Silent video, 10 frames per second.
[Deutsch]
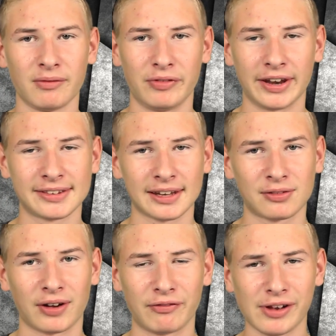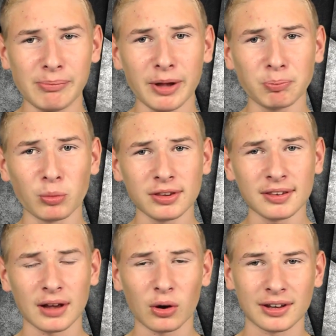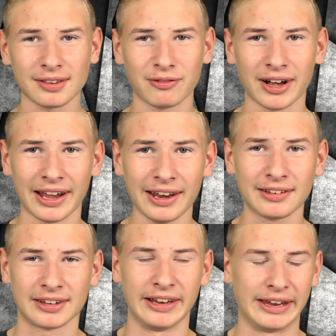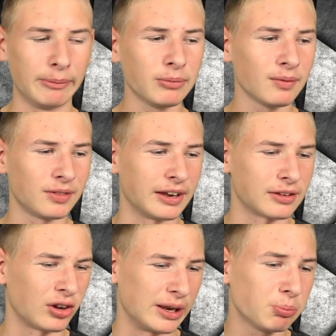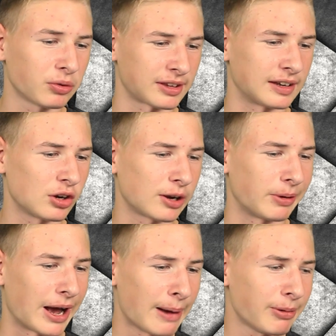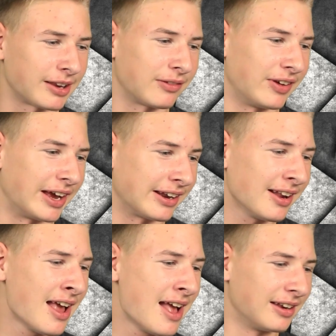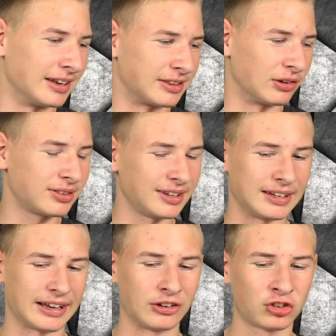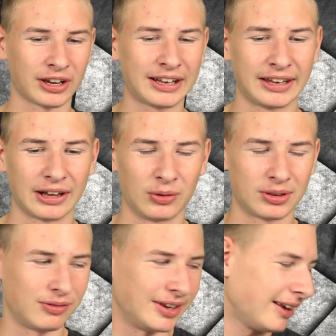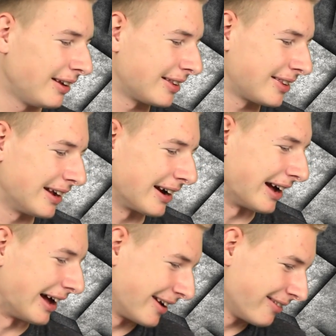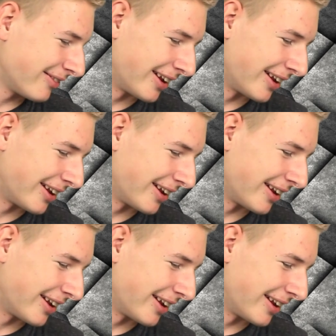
Wenn es das Fach Film gibt, muss es auch das Fach Editing geben, denn so ein Clip muss natürlich bearbeitet werden, denn sonst sieht der ganz schrecklich aus, so wie ich jetzt hier gerade.